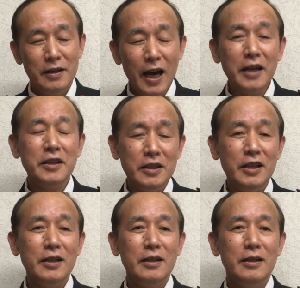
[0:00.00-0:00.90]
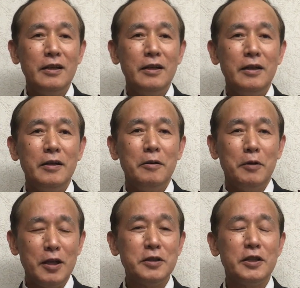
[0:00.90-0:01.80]
第二に
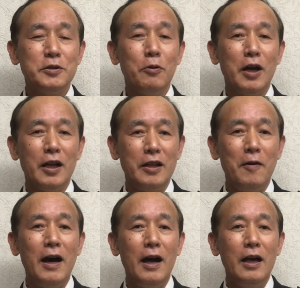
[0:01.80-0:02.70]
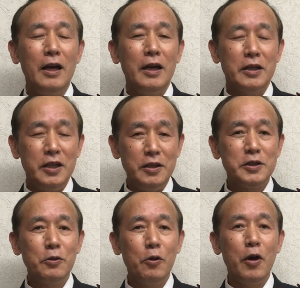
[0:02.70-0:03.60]
私たちの体は
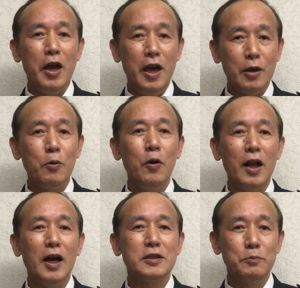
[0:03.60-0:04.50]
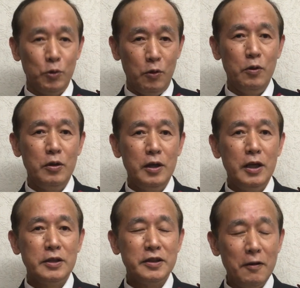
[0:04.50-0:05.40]
キリストの栄光を表すもの
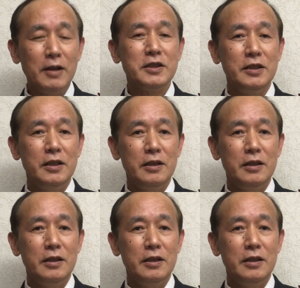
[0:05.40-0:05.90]
すなわち